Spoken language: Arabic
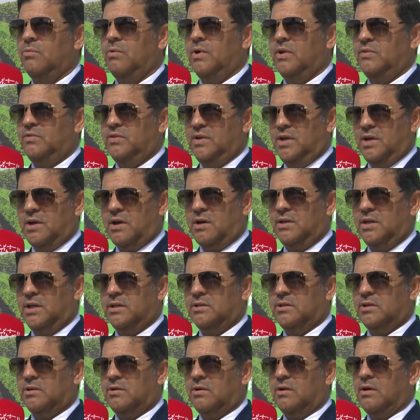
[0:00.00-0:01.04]

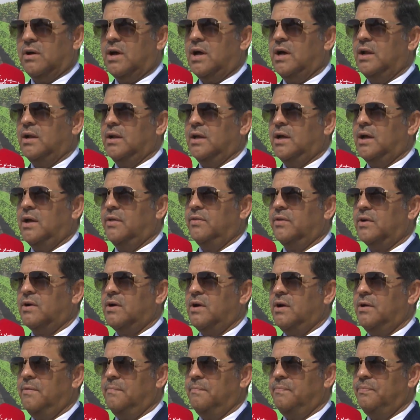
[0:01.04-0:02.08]
وزيادة الرقعة
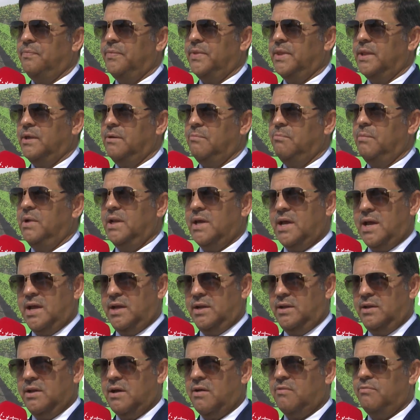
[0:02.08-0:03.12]
الخضراء من
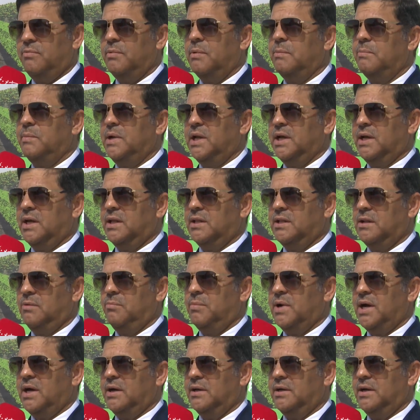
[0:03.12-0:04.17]
أهداف مملكة
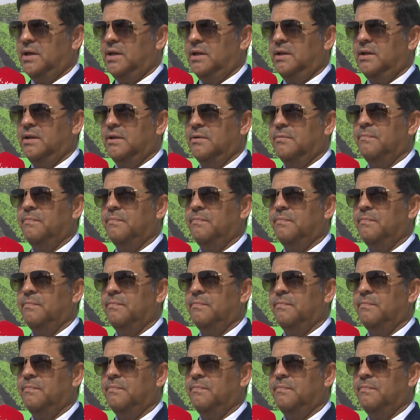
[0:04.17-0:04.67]
البحرين